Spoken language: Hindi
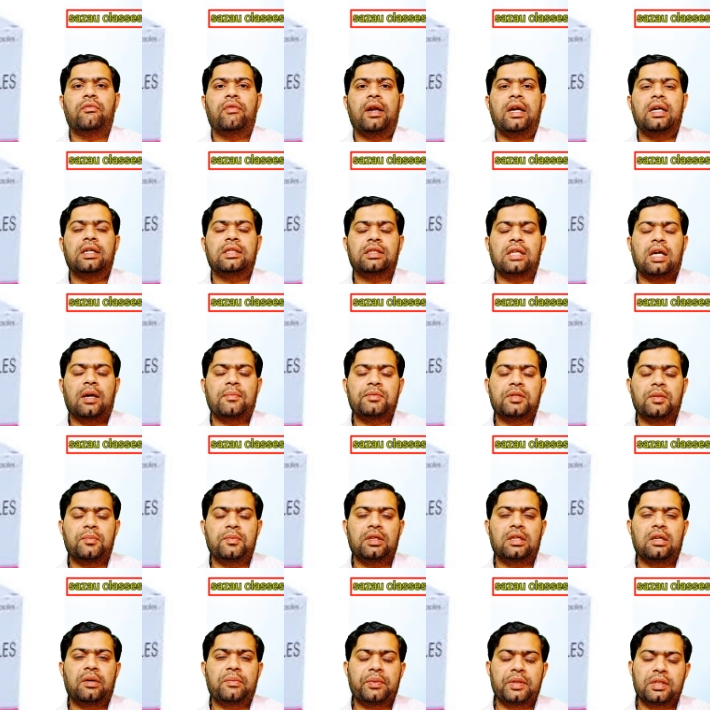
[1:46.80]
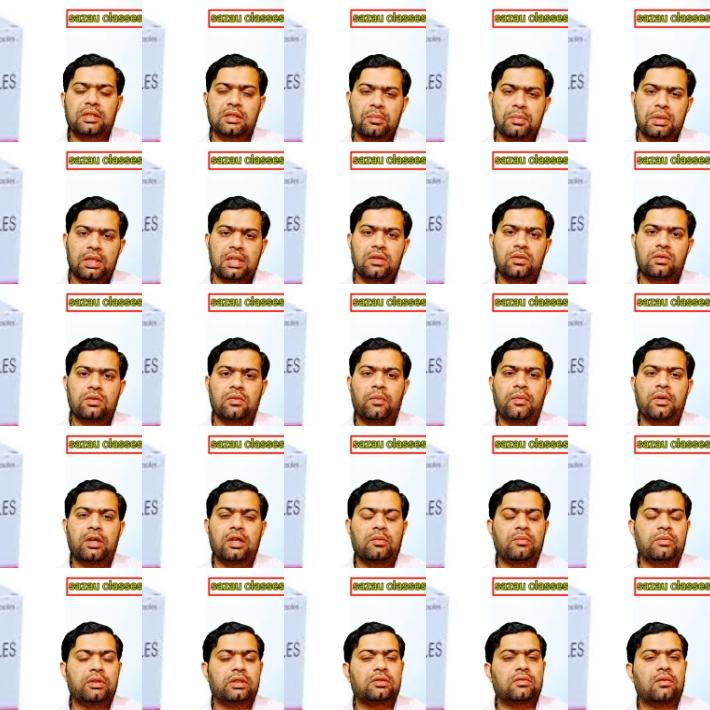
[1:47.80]
फ्रेंड्स आप सभी का फिर से मेरी यूट्यूब
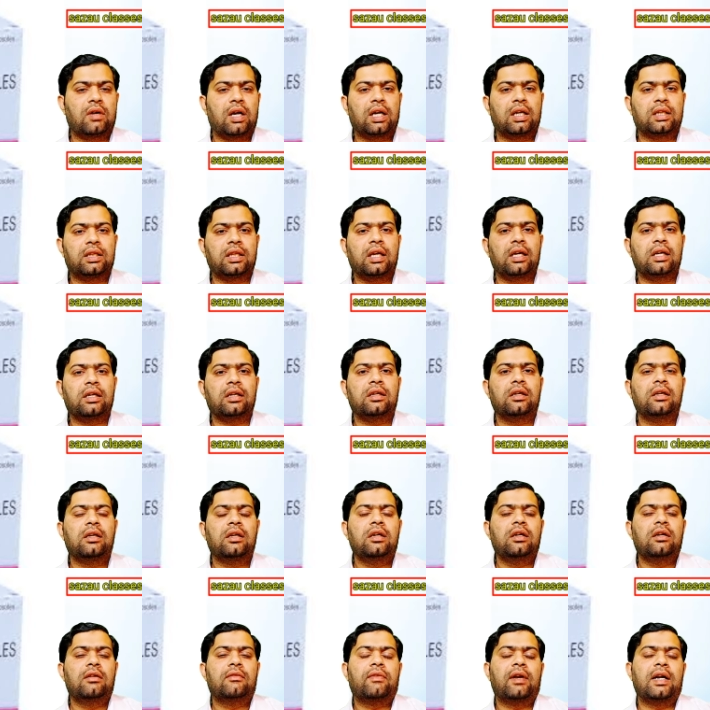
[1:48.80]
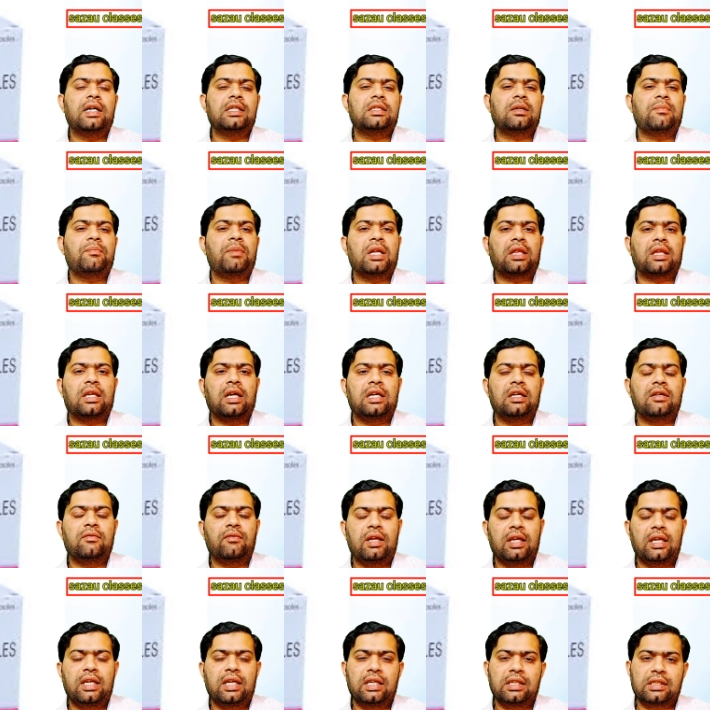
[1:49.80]
वीडियो में स्वागत है फ्रेंड्स अब बात करने
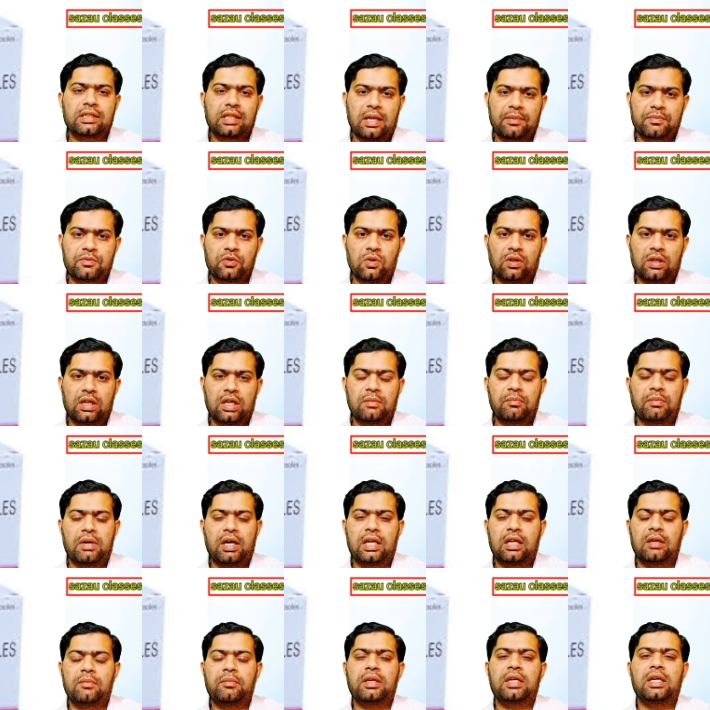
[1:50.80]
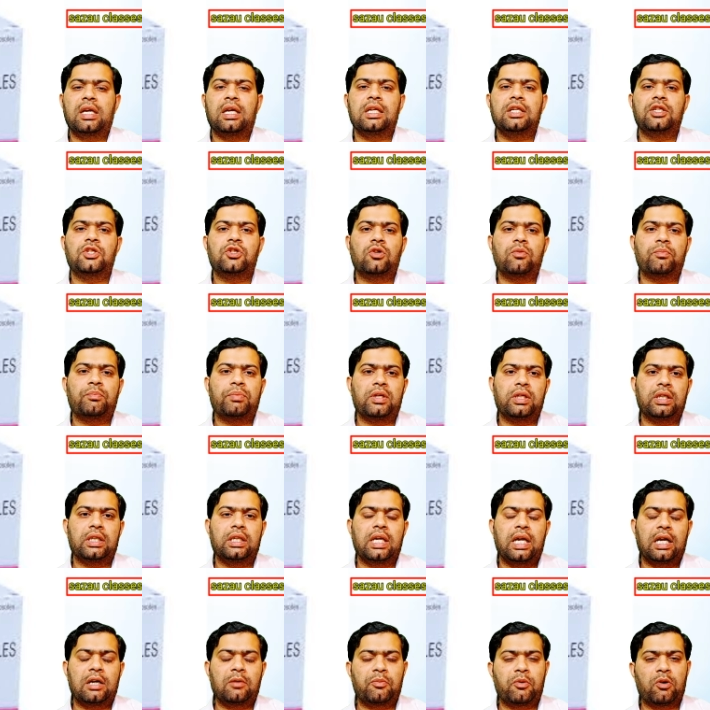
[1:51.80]
वाले हैं इस कैप्सूल के बारे में यानी जो प्री
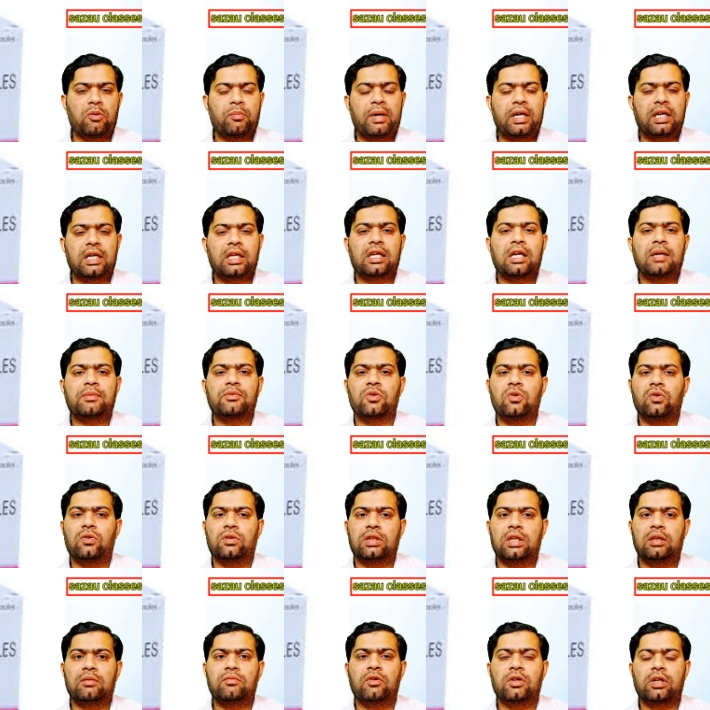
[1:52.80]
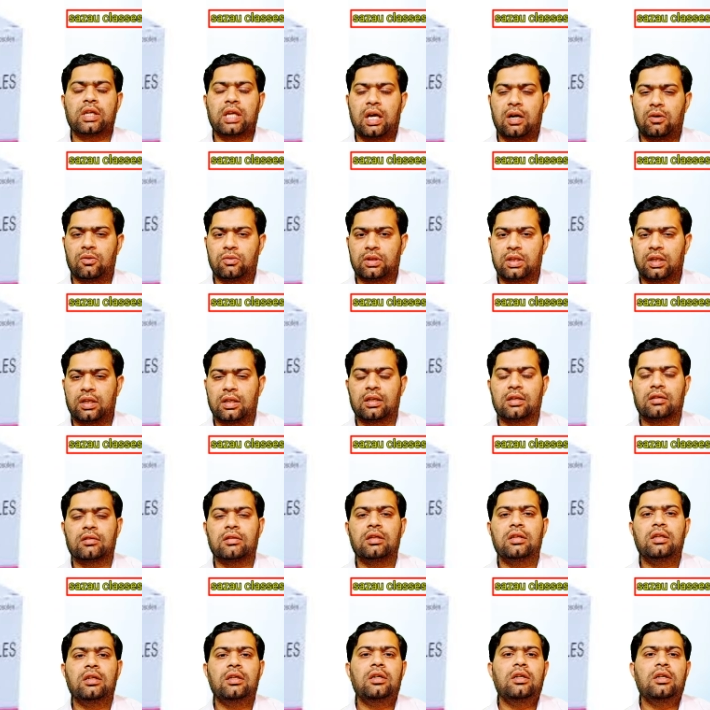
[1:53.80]
एंड प्रोबायोटिक कैप्सूल होते हैं वो क्या होते हैं